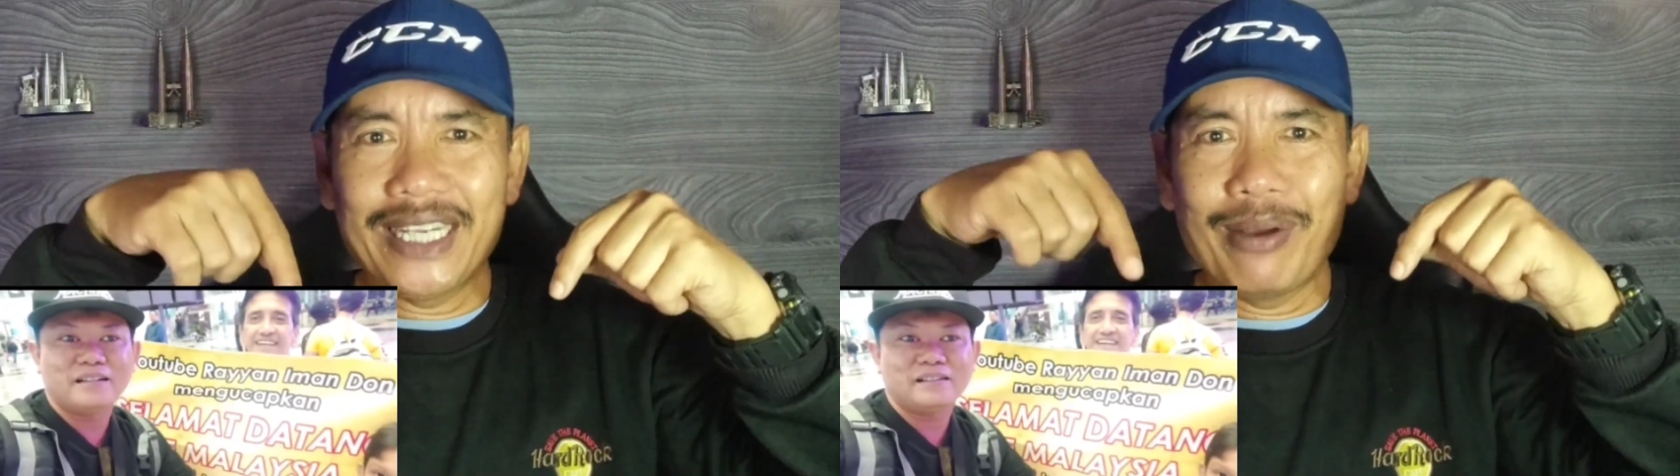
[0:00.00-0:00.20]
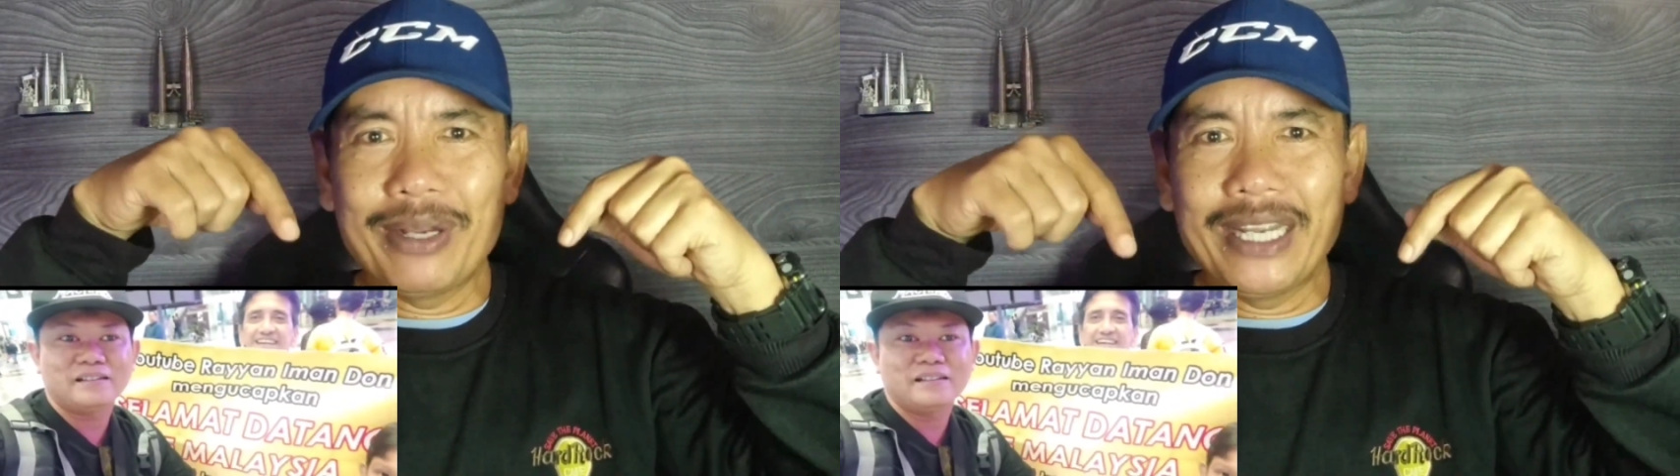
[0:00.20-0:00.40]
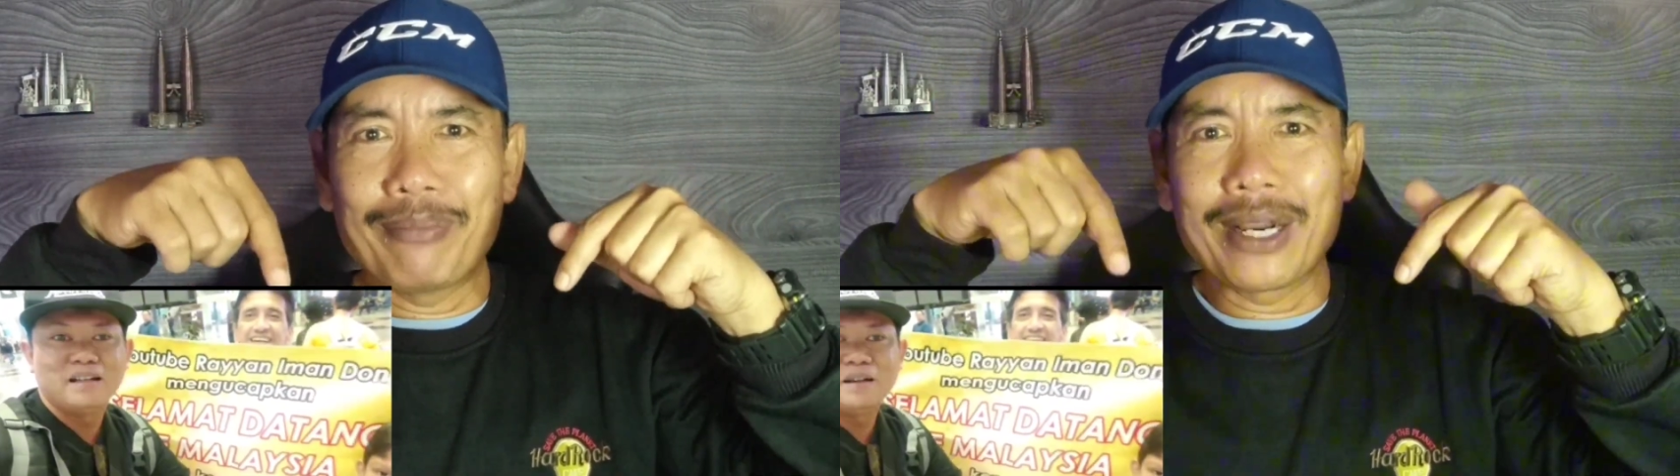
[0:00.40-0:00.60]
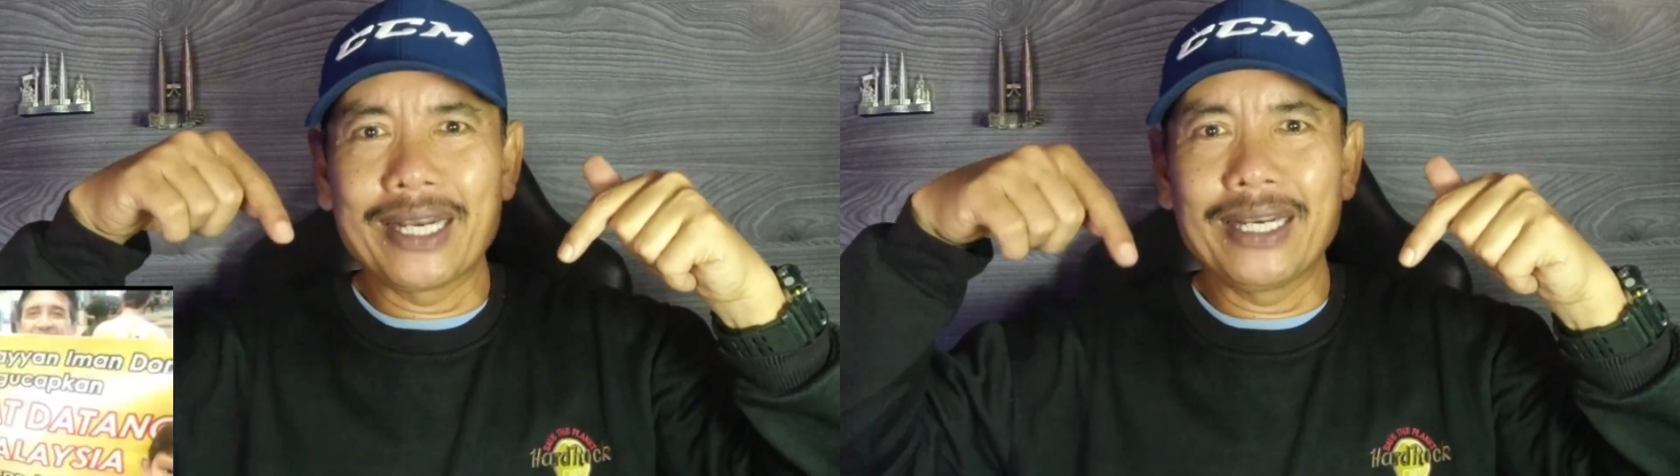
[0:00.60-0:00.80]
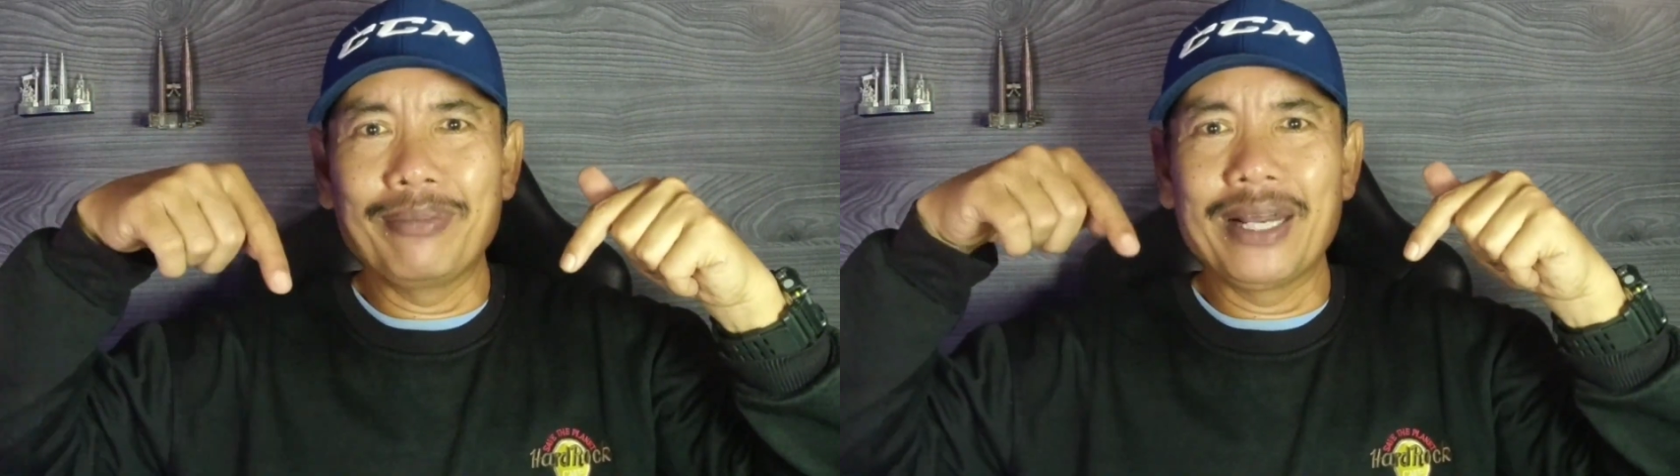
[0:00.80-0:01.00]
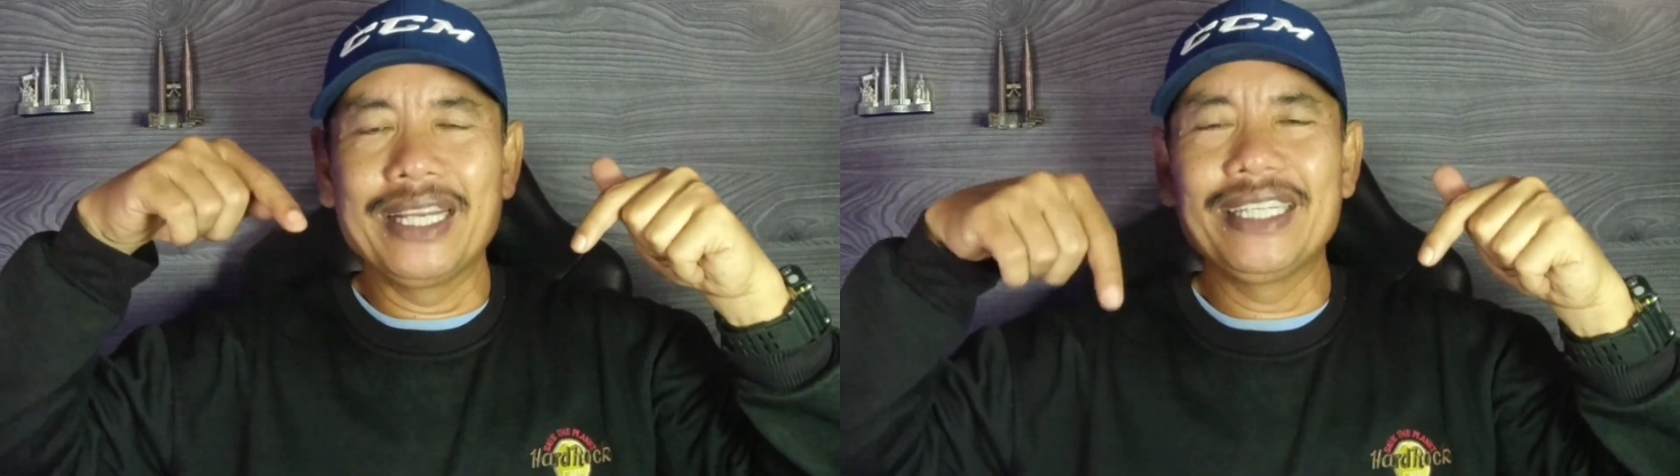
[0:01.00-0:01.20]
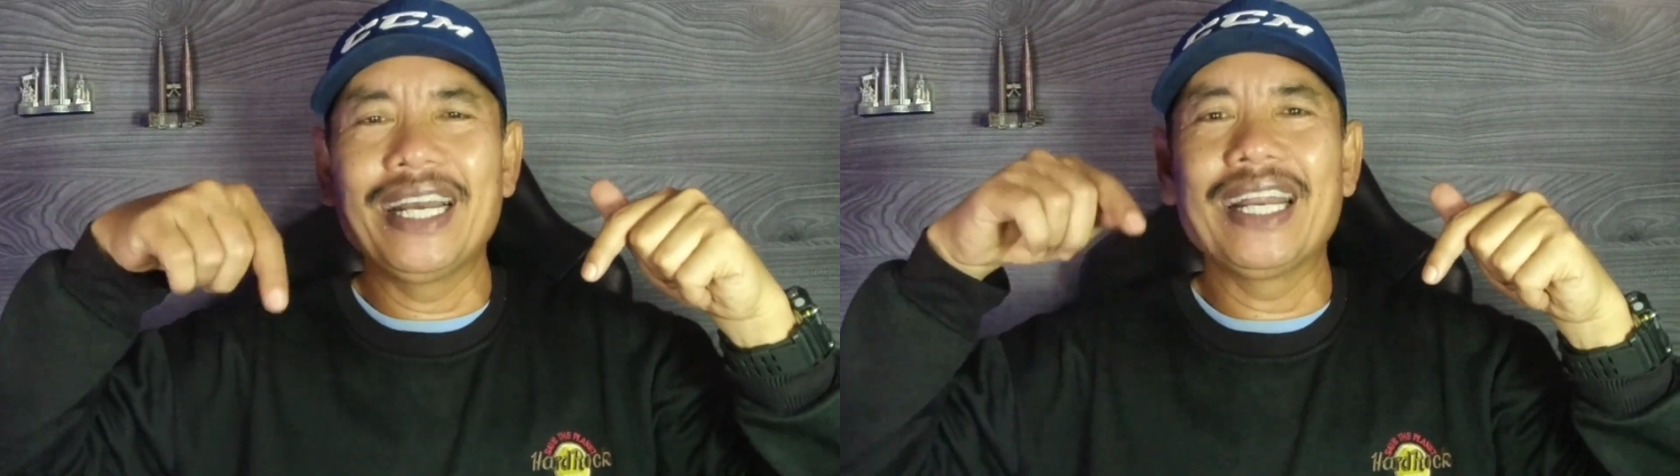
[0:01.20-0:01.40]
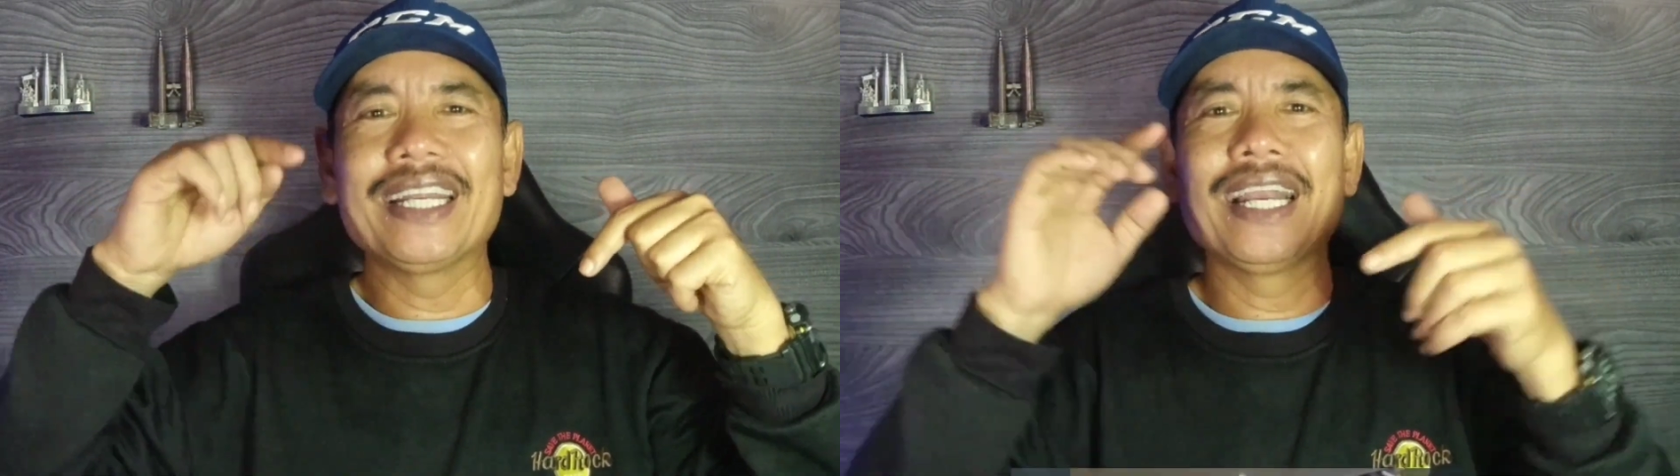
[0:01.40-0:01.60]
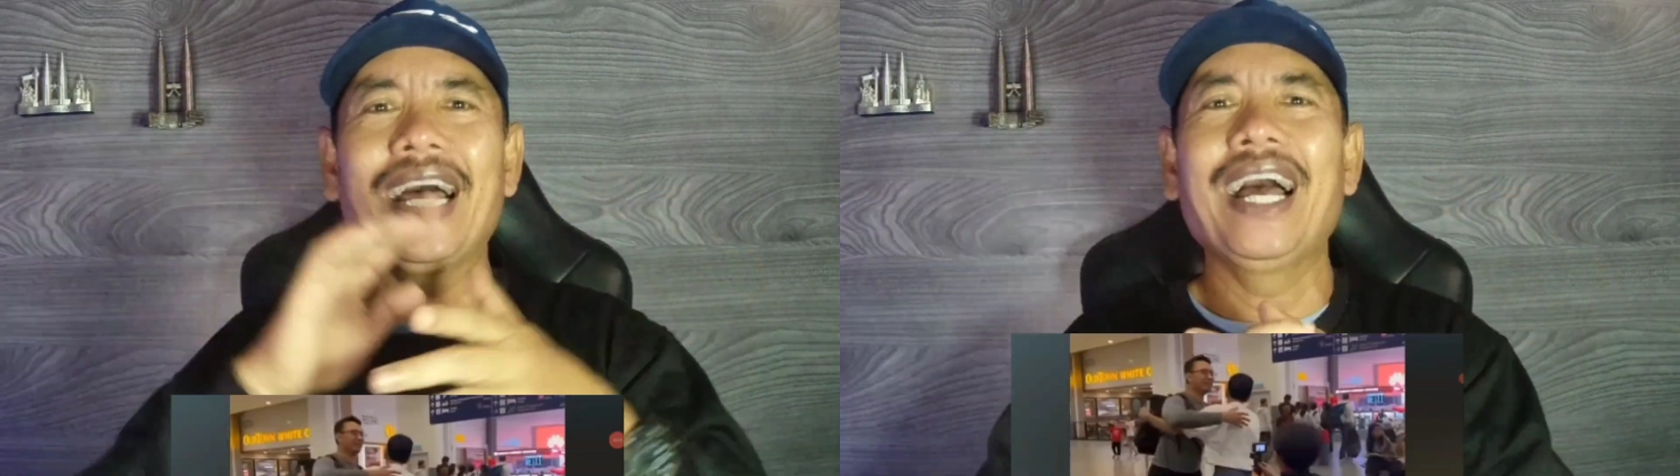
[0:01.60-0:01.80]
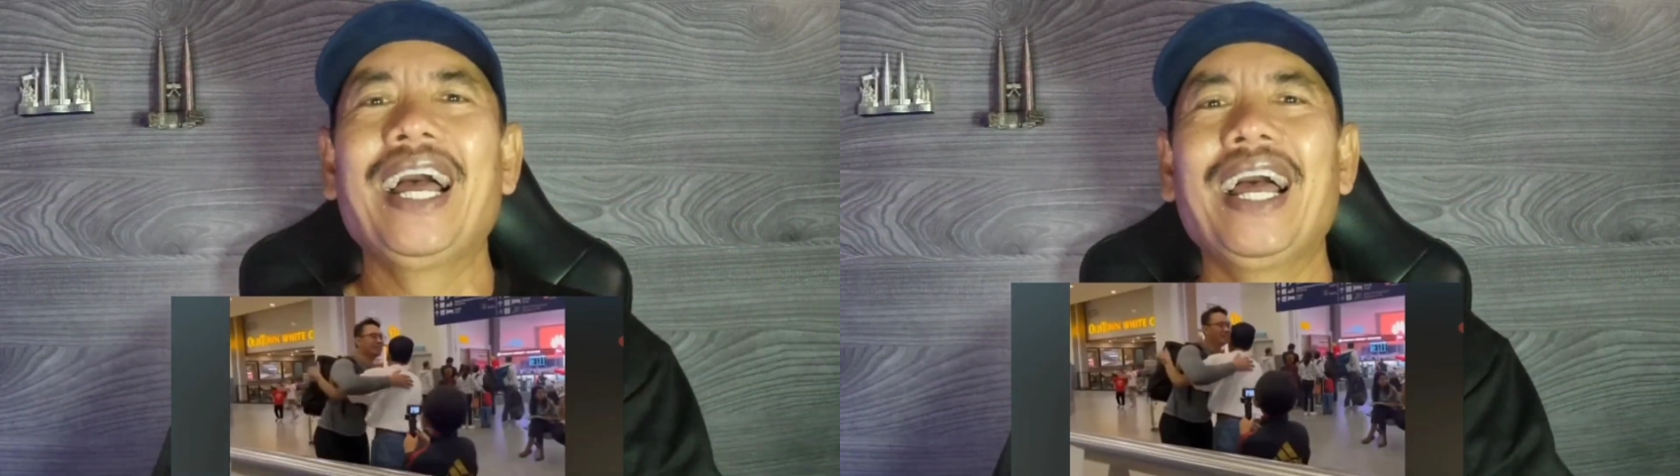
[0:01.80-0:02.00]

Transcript: sahabat yang berada di Malaysia adalah